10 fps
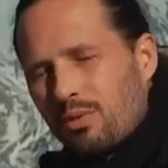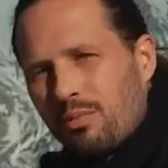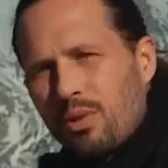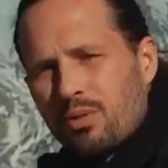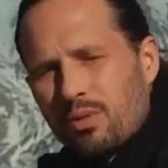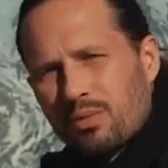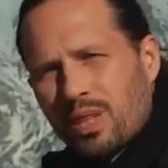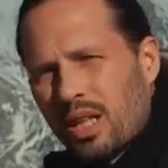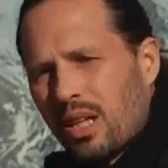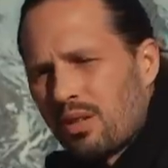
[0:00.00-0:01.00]
Justement, quand on
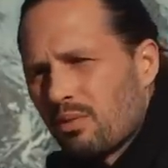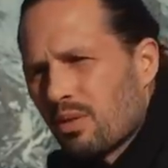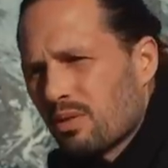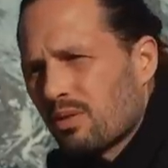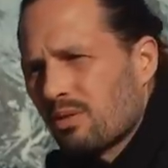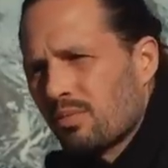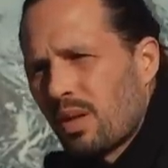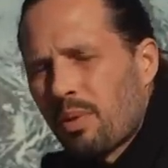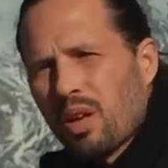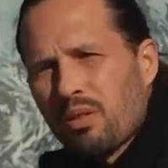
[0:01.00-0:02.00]
crée de la nuance, on
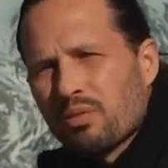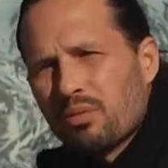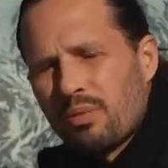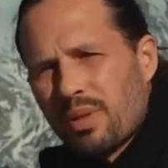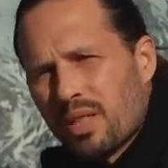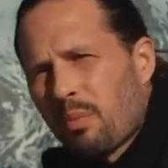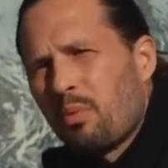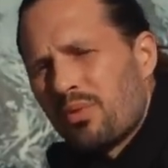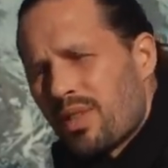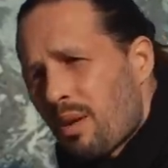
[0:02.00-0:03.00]
appréhende de manière
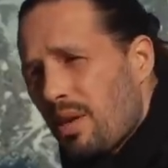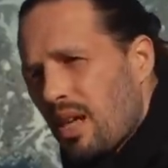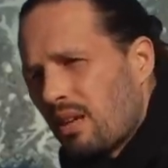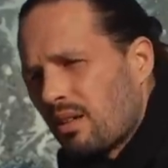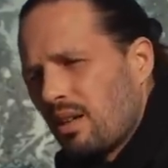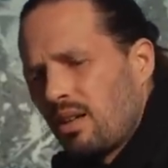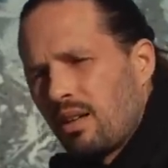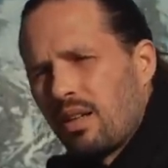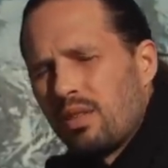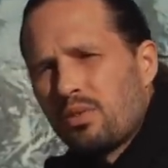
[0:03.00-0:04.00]
plus habile
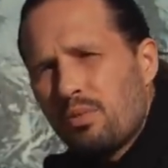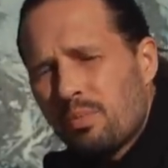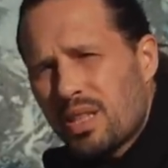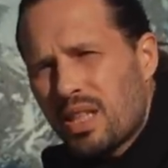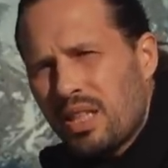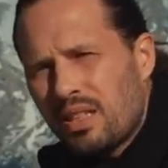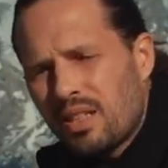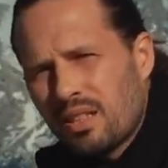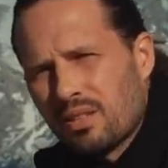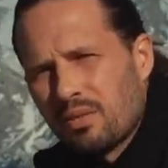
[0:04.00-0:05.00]
les
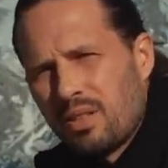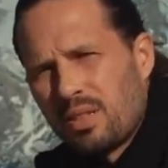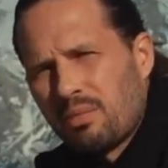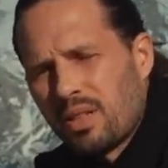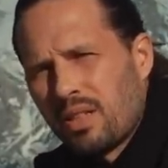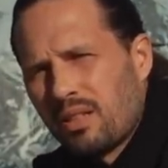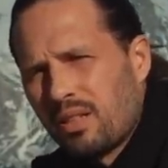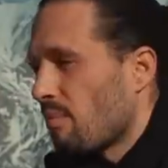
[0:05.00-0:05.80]
subtilités de l'esprit.